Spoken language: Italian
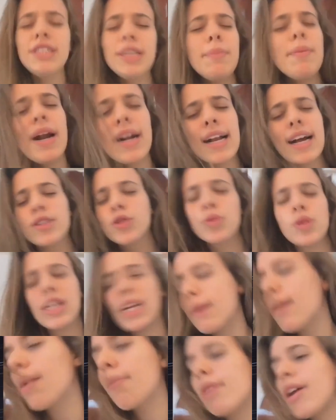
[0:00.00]
il caso di
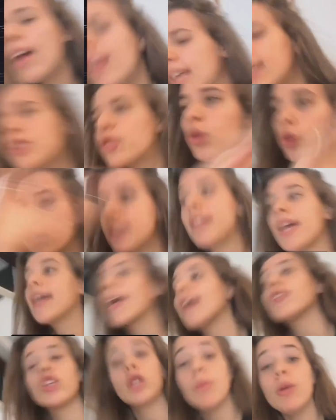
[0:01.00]
chiamarmi adesso, così a caso,
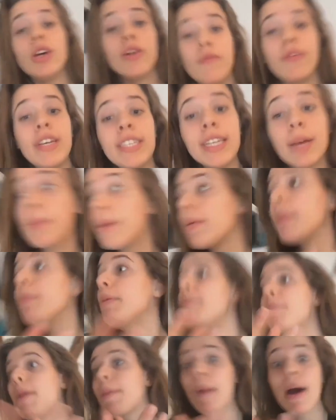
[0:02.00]
almeno avvisami, mi
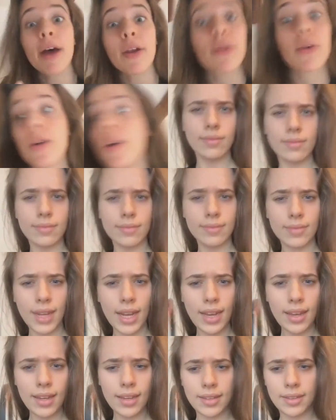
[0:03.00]
preparo.
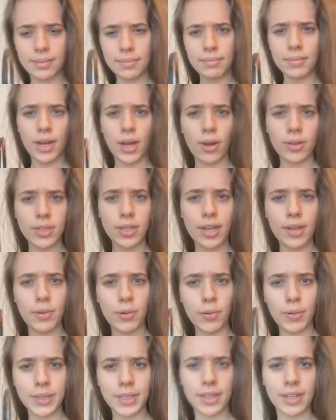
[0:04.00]
Ehi, a cosa arrivo
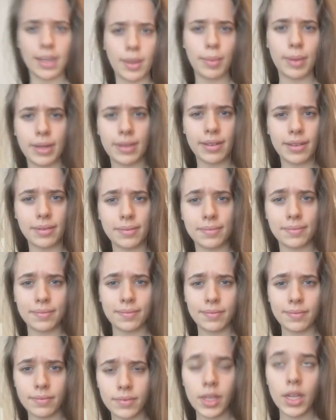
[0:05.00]
questa chiamata?
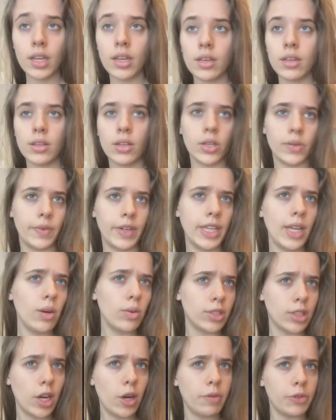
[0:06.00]
No, in verità non
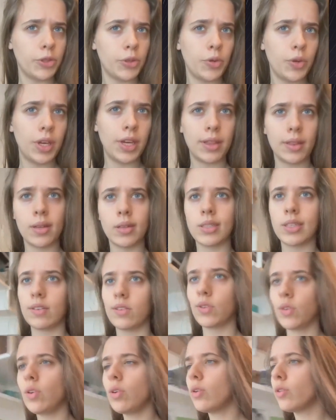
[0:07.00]
stavo facendo niente, stavo solo
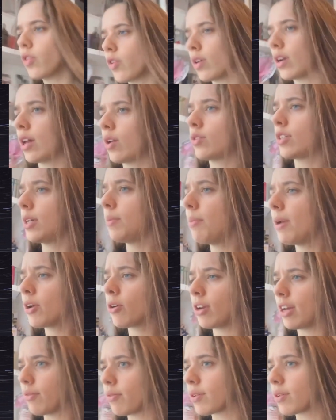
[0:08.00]
controllando se il balcone fosse